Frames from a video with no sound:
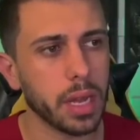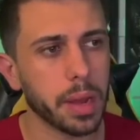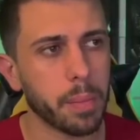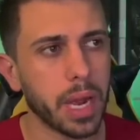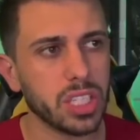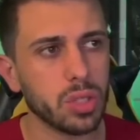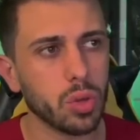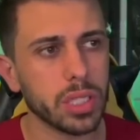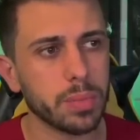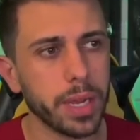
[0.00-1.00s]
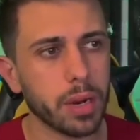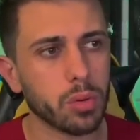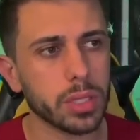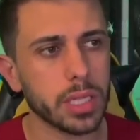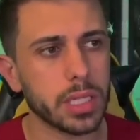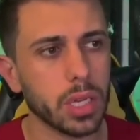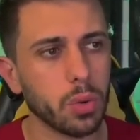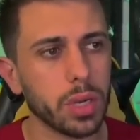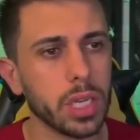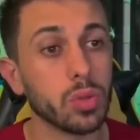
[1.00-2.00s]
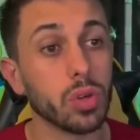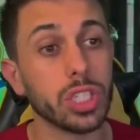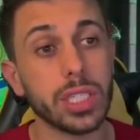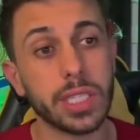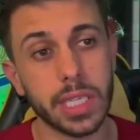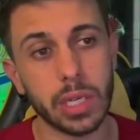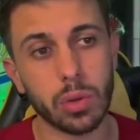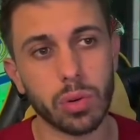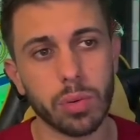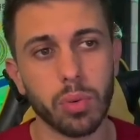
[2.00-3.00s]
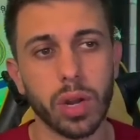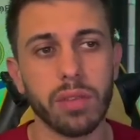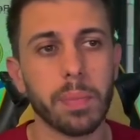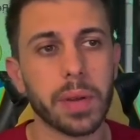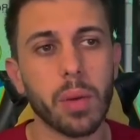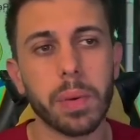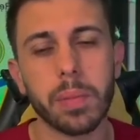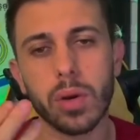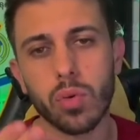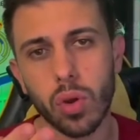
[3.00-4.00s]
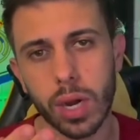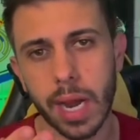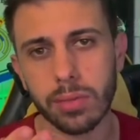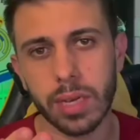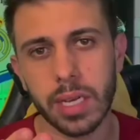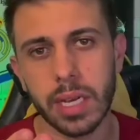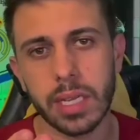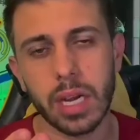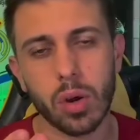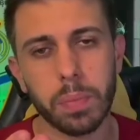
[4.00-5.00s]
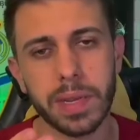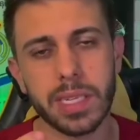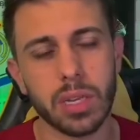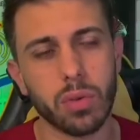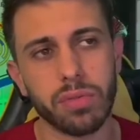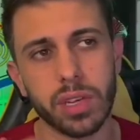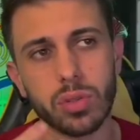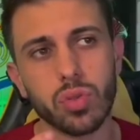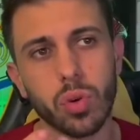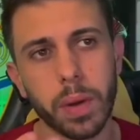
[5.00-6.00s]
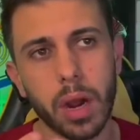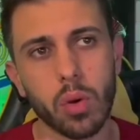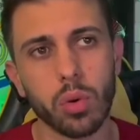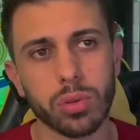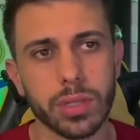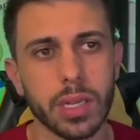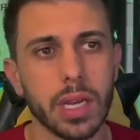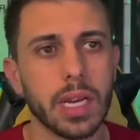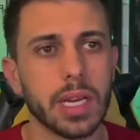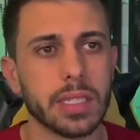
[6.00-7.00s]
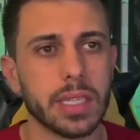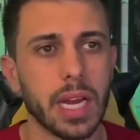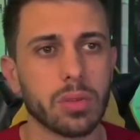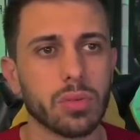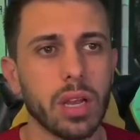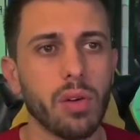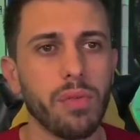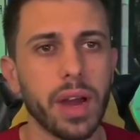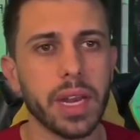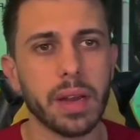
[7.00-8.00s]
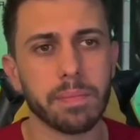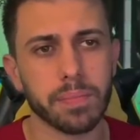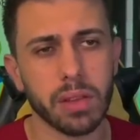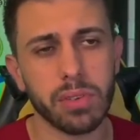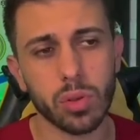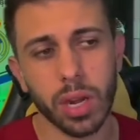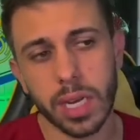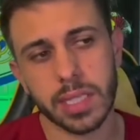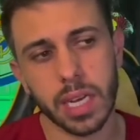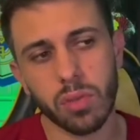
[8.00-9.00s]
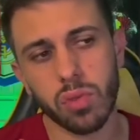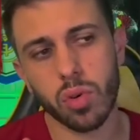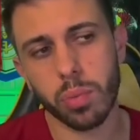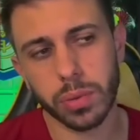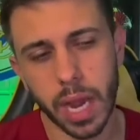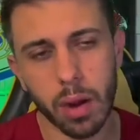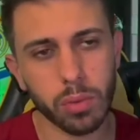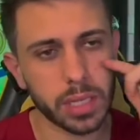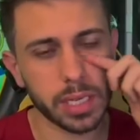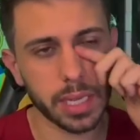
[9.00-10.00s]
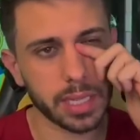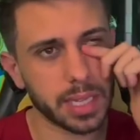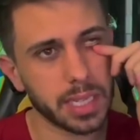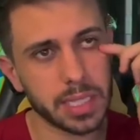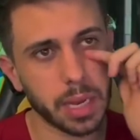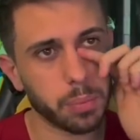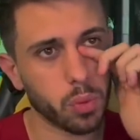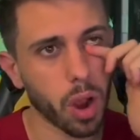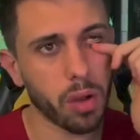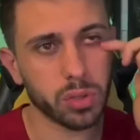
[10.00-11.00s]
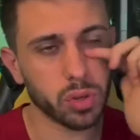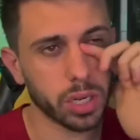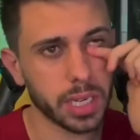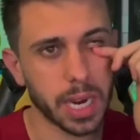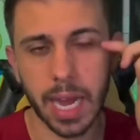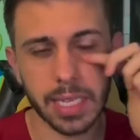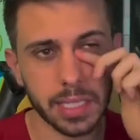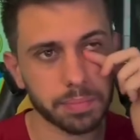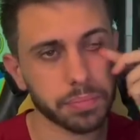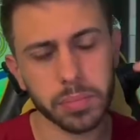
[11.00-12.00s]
Mais de 2,5 aconteceu em 2 de 5. Porém, vai pegar o primeiro colocado aí da competição. Veja o jogo para gols, certo? O que, que eu faria? Vitória seca eu vou computar 1,33 aí pro Elves jogando em casa.